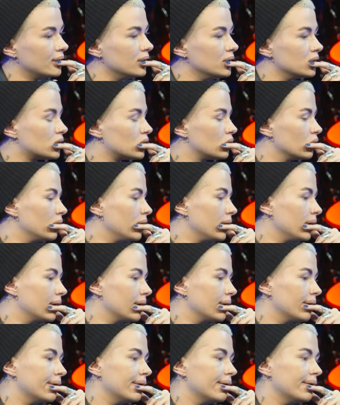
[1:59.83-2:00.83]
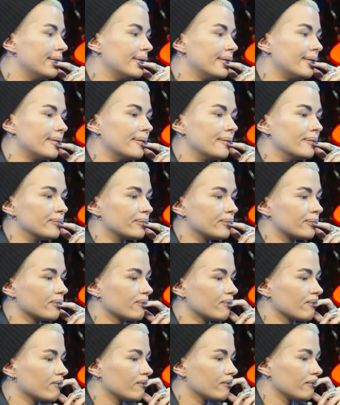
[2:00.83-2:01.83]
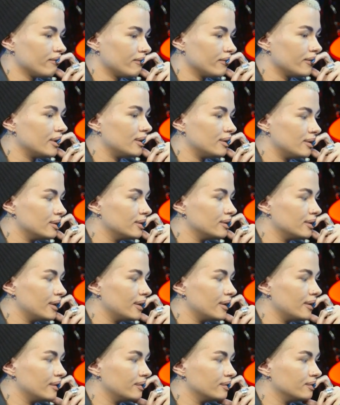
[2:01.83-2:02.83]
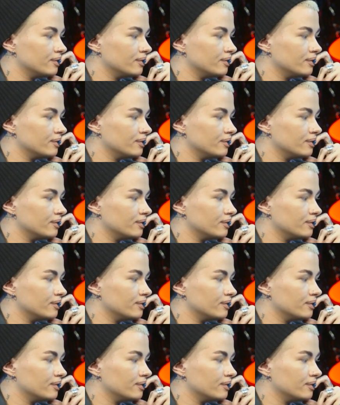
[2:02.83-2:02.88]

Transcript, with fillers: история, да,